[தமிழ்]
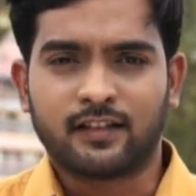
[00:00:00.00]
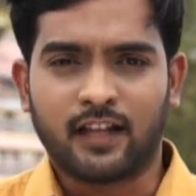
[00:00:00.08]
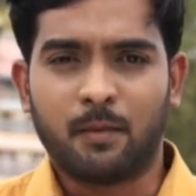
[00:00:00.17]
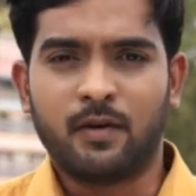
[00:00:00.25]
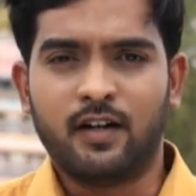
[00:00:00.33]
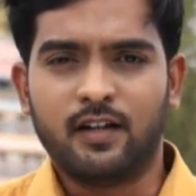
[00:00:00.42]

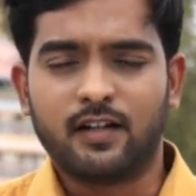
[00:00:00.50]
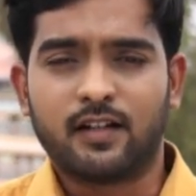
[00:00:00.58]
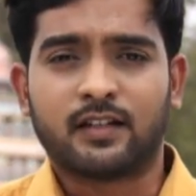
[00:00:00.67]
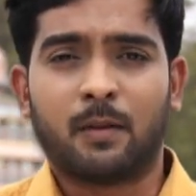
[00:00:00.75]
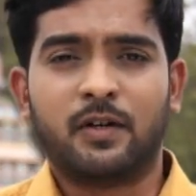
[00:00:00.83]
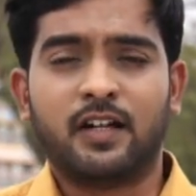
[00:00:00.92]
தமிழ்
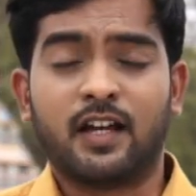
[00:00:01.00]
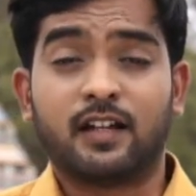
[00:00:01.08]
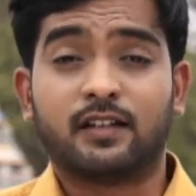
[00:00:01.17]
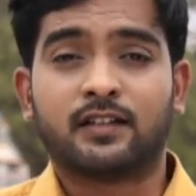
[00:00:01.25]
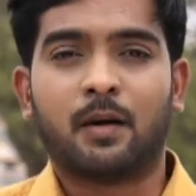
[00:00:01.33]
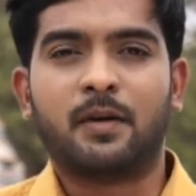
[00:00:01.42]
தமிழர்
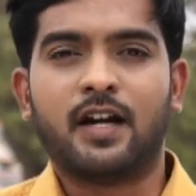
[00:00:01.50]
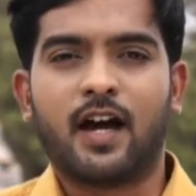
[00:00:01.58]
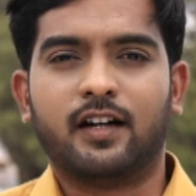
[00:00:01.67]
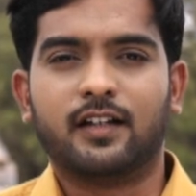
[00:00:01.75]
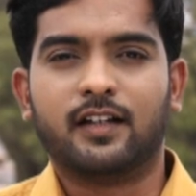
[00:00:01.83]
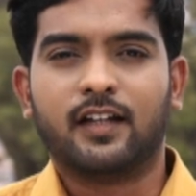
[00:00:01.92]

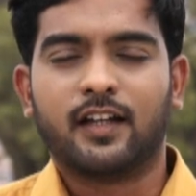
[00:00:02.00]
தமிழ்நாடு